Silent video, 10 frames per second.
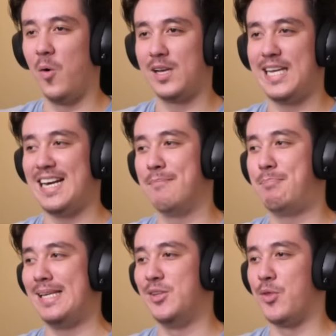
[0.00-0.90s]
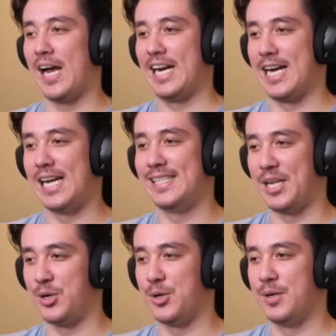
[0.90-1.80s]
大きな瓶の中に入っ
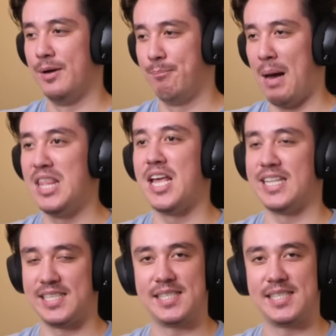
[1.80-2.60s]
てるパンダで